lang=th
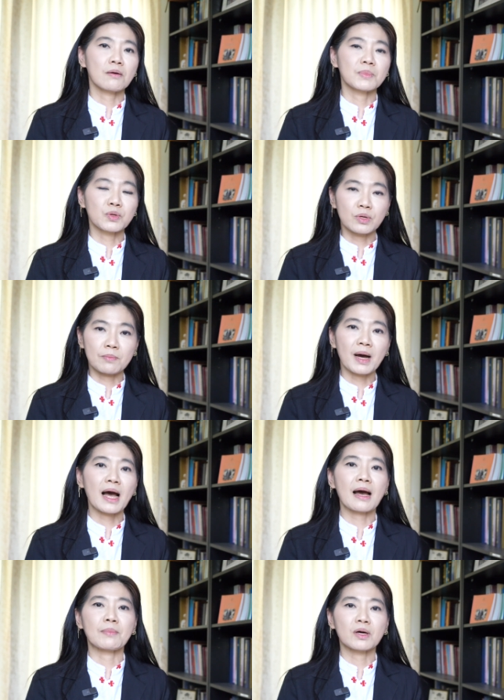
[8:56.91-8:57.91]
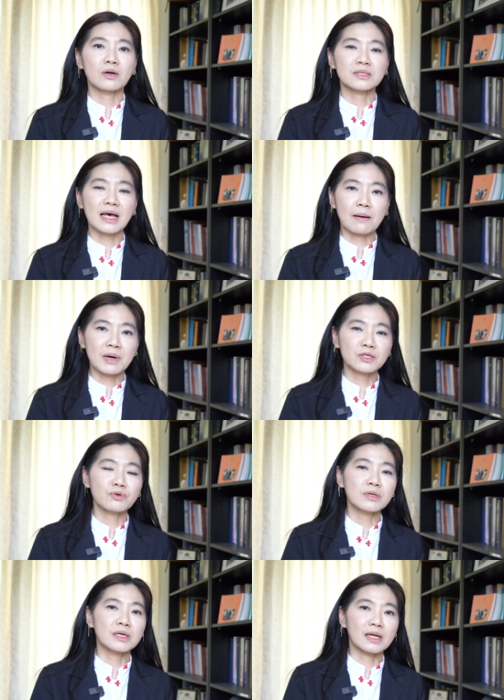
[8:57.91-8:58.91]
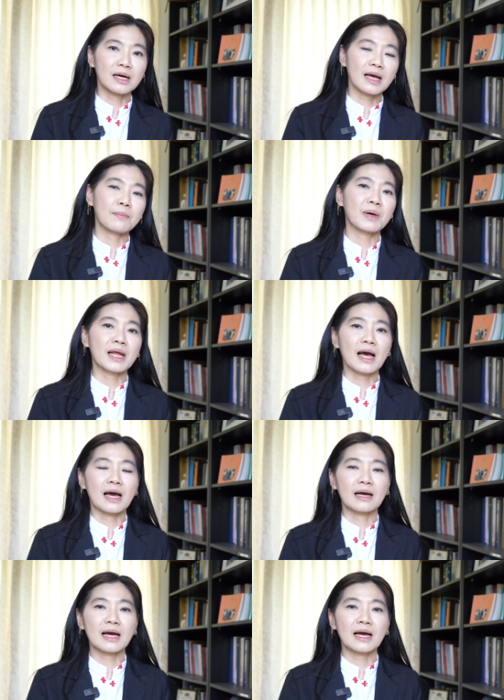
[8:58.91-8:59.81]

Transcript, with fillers: มีคุณภาพ แล้วก็สามารถช่วยเหลือและแก้ปัญหา